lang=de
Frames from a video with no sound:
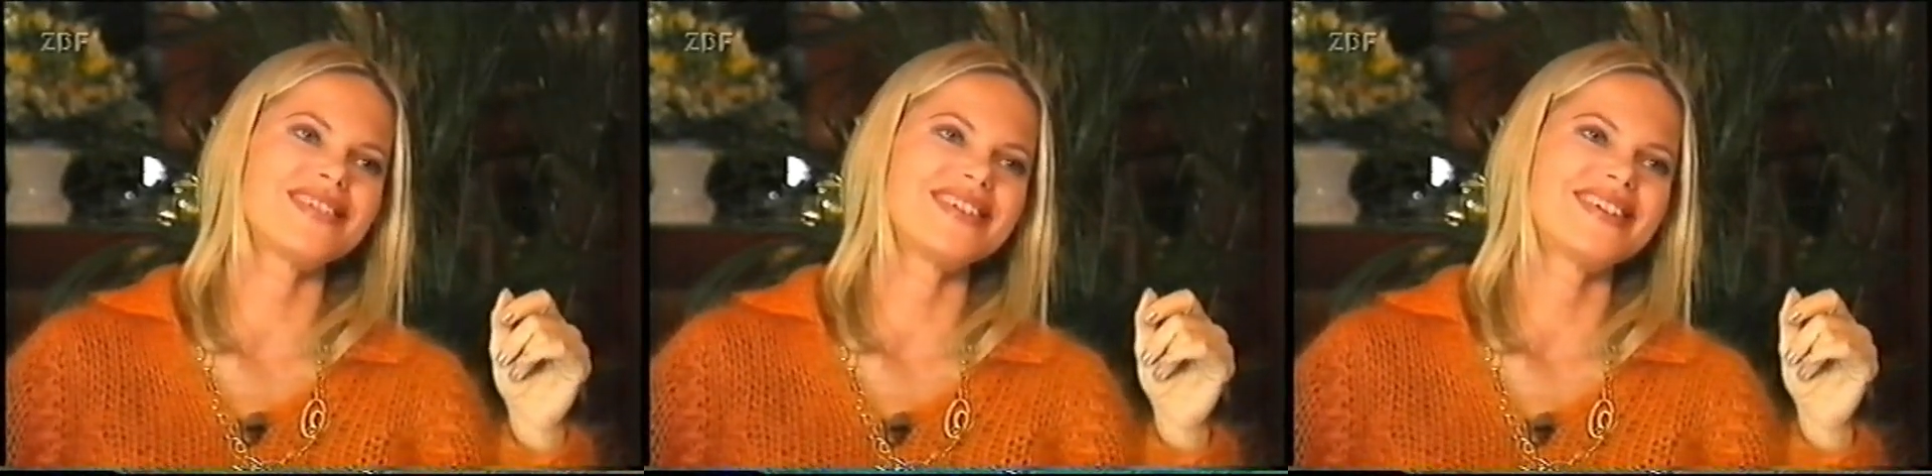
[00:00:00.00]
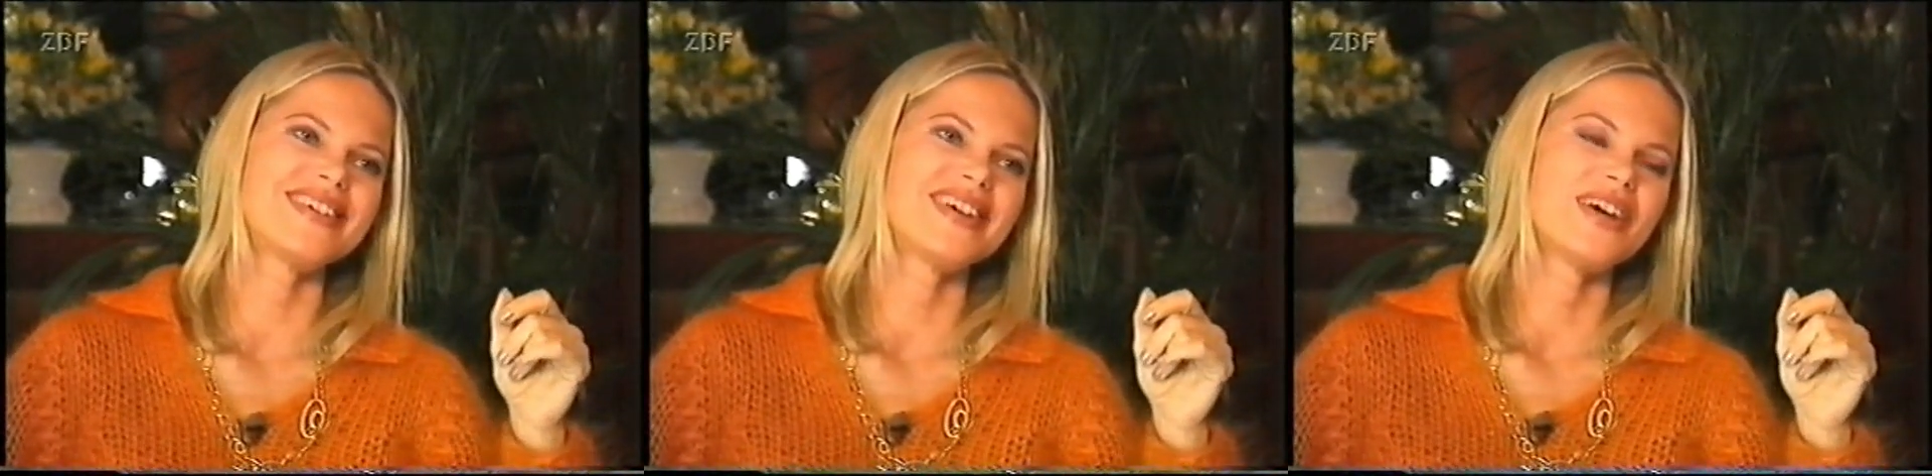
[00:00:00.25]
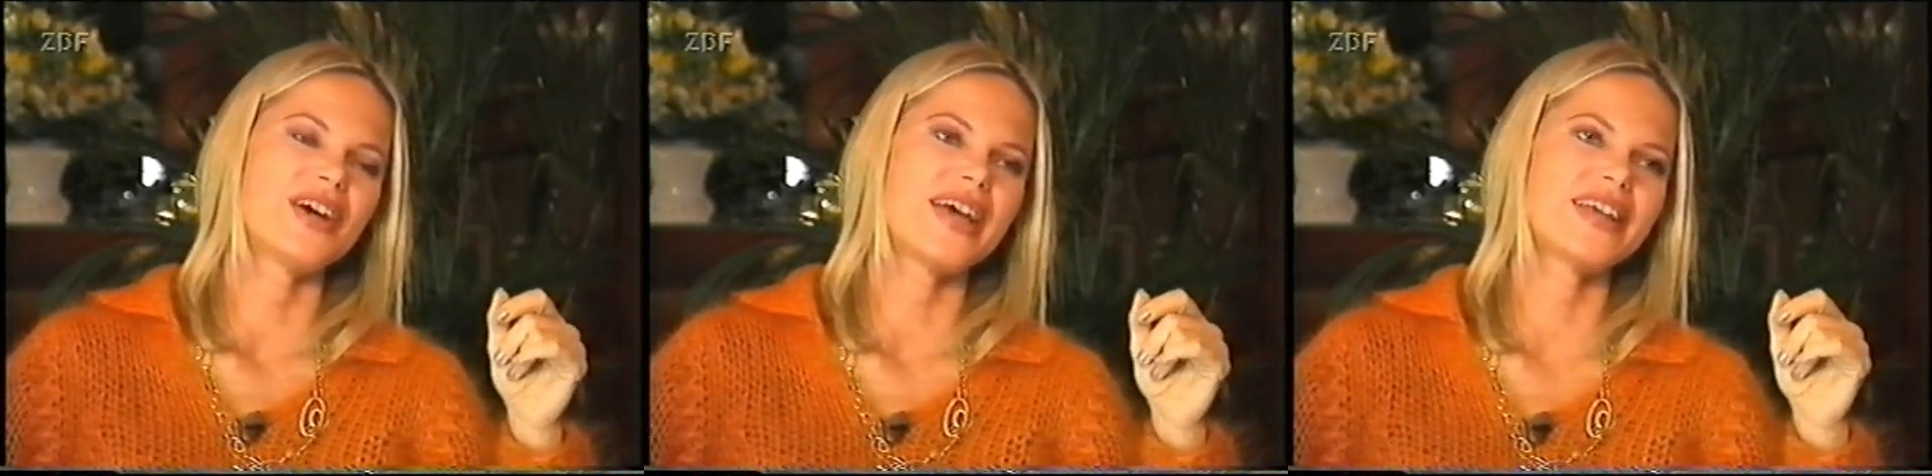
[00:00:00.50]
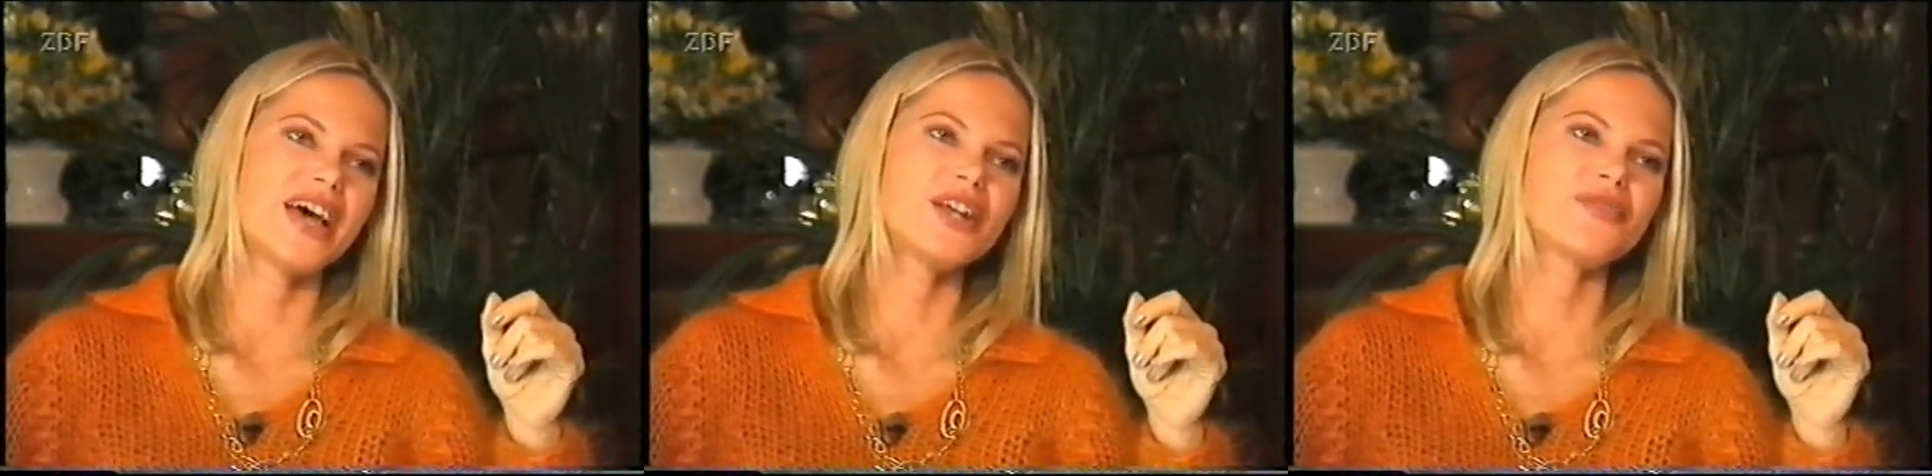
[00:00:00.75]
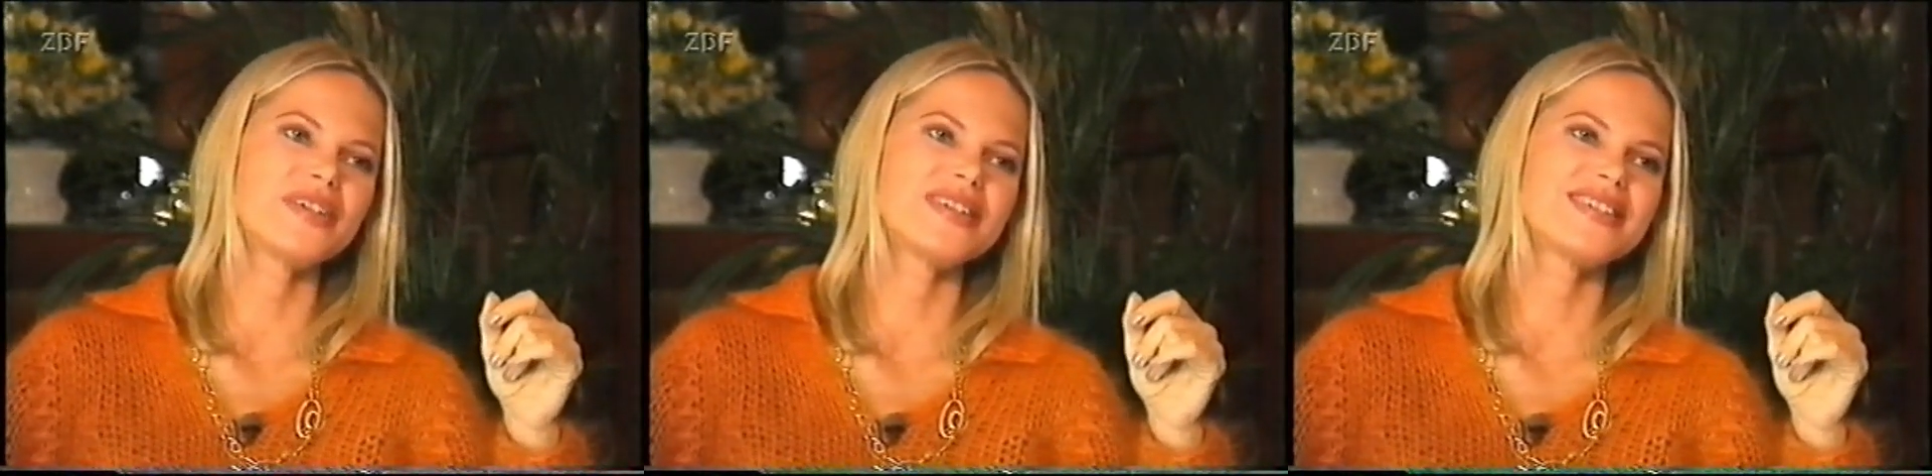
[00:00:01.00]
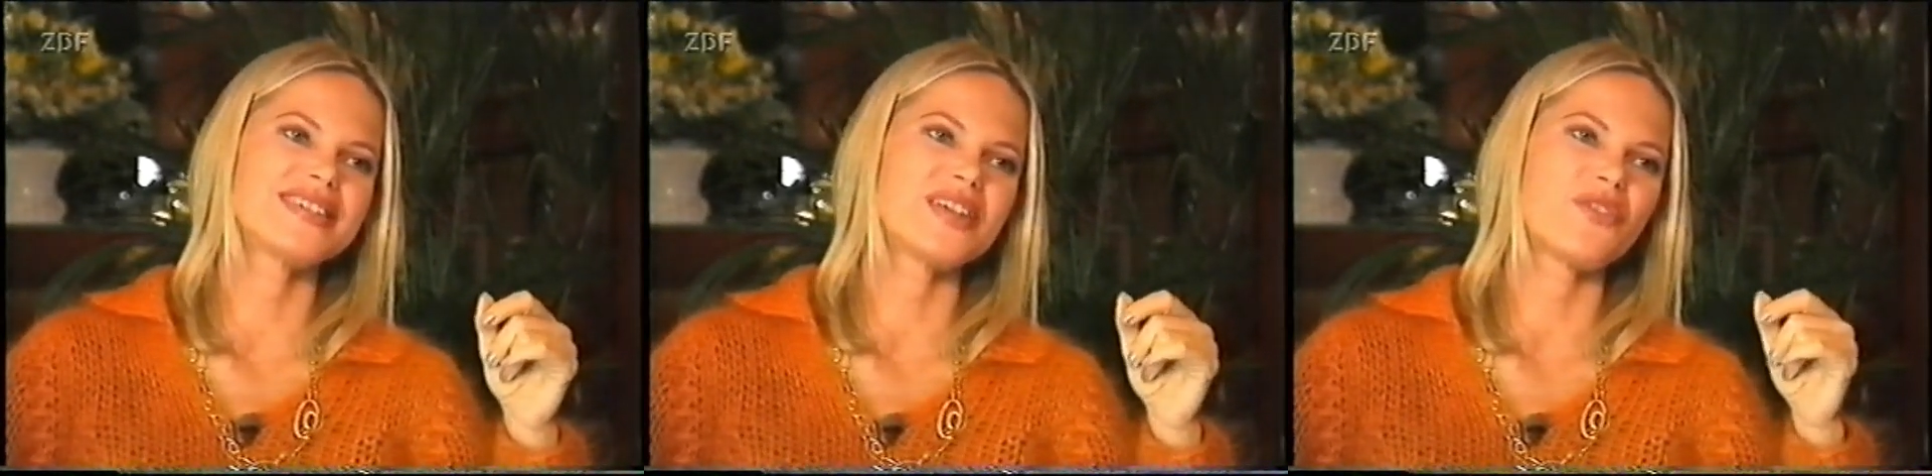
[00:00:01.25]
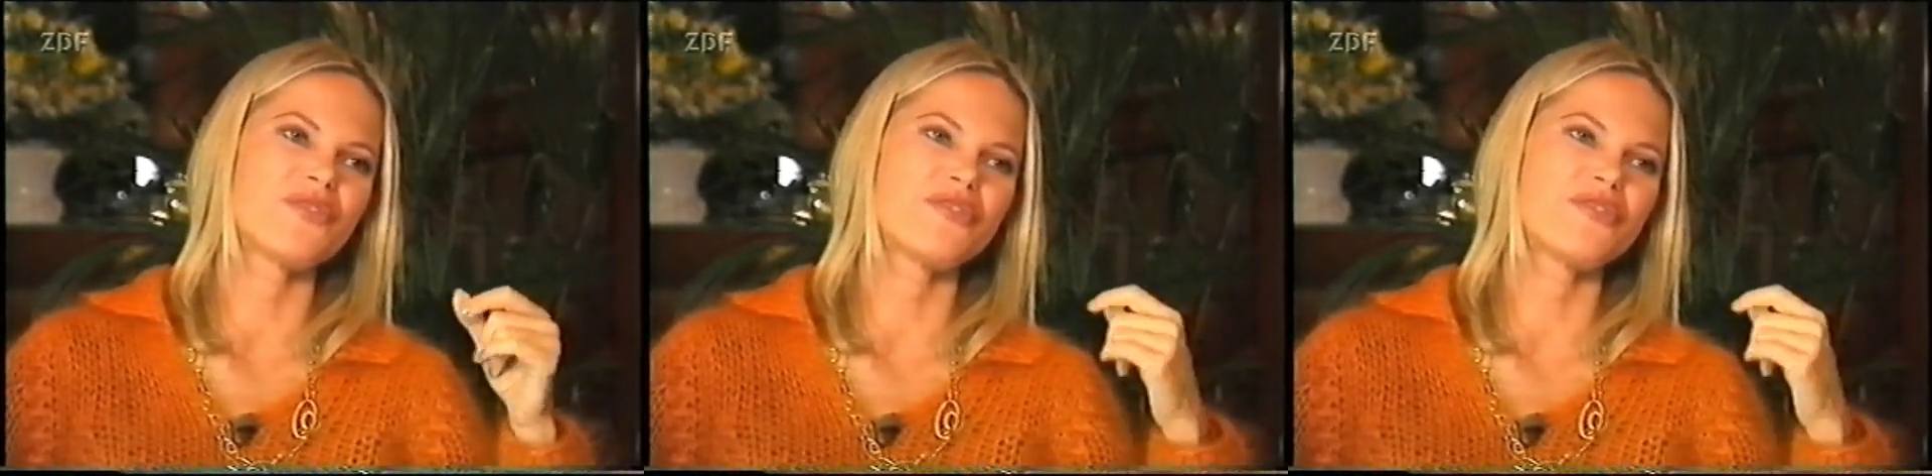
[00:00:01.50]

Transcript: Schon in den 70ern